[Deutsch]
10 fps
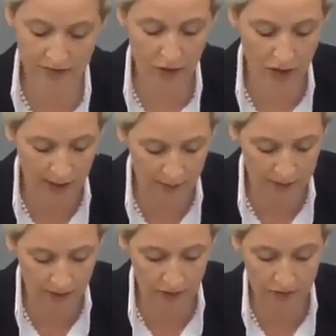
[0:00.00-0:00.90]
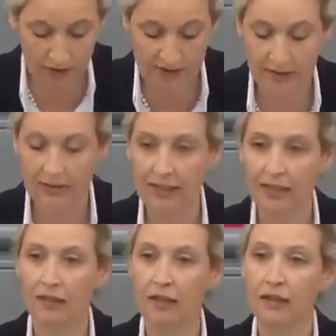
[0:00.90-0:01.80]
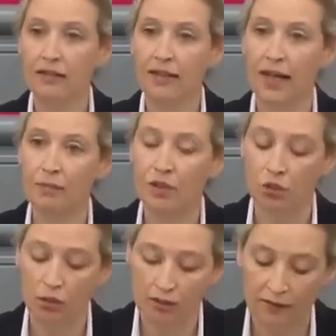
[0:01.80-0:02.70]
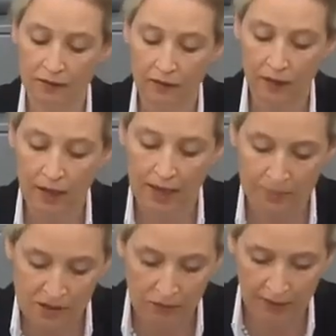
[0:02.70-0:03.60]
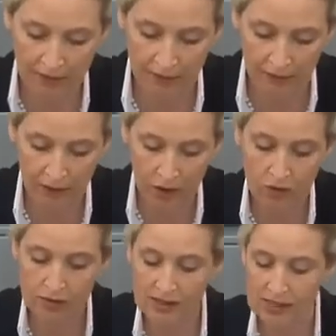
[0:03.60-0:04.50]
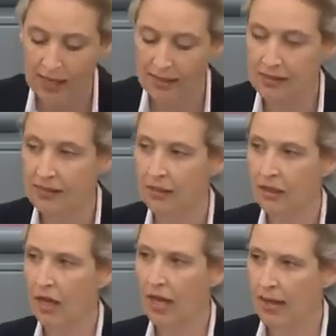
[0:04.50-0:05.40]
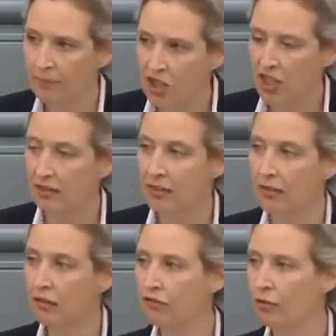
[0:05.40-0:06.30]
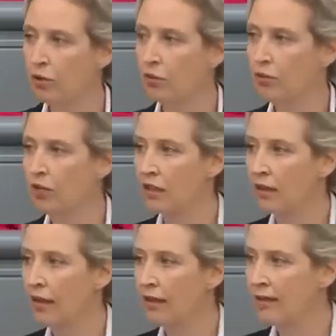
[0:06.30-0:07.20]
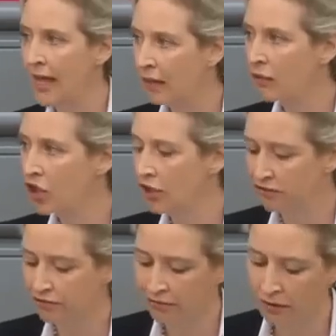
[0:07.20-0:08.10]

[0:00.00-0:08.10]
noch haben, darauf konzentrieren, den Absturz abzuwenden. Und das heißt Abschied vom grünen Narrenschiff